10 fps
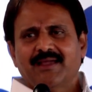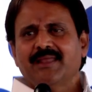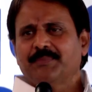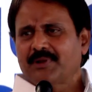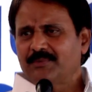
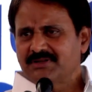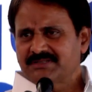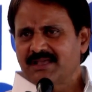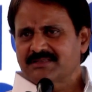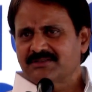రంగాన్ని ప్రమోట్
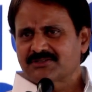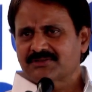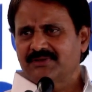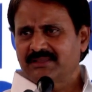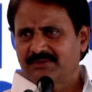చేయాల్సిన
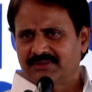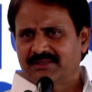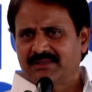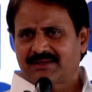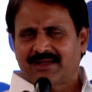అవసరం అయితే
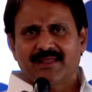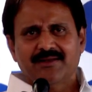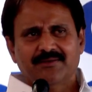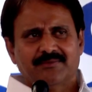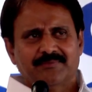ఉంది
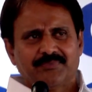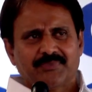కారణం